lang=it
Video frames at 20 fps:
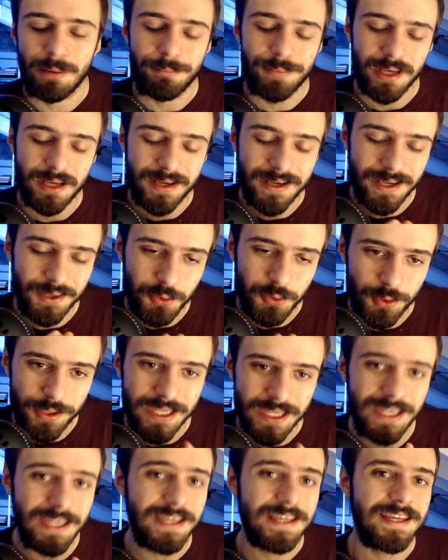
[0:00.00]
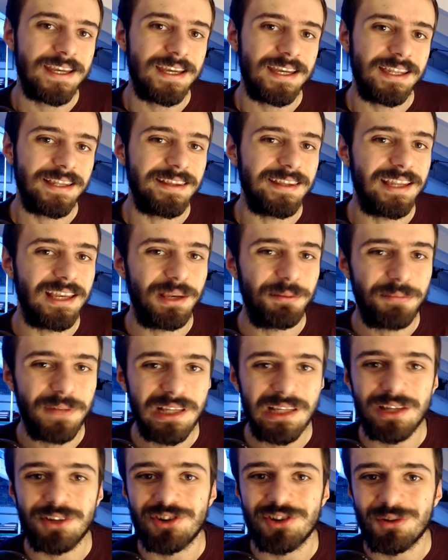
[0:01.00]
Peccato che nel
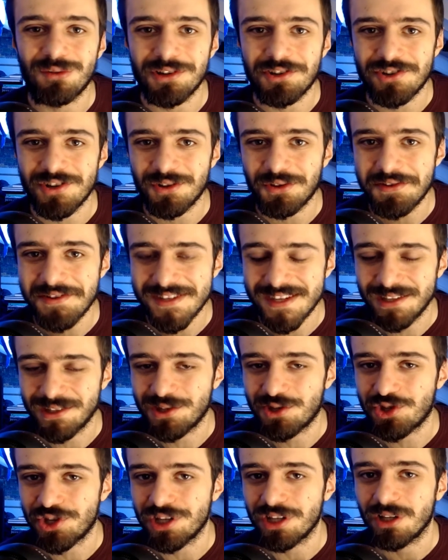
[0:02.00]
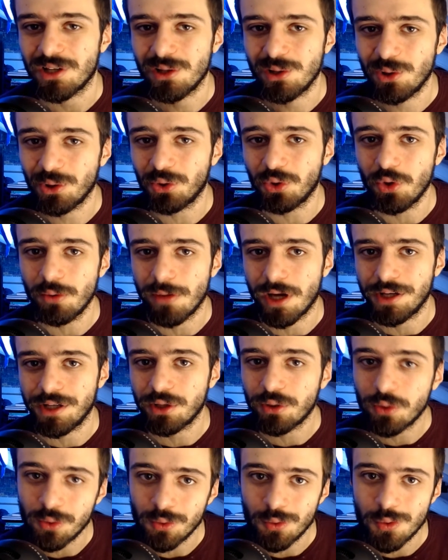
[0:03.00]
1516 gli ottomani
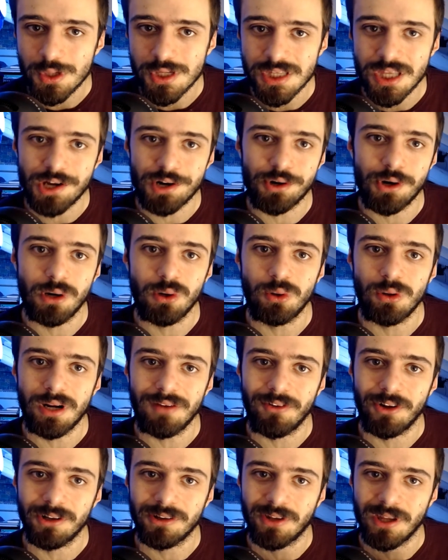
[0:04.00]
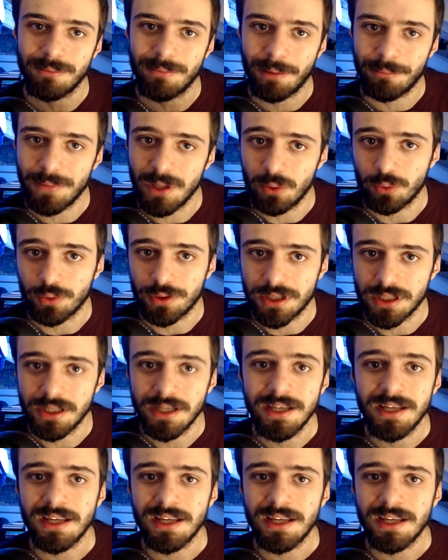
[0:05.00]
conquistarono a loro volta i mamelucchi,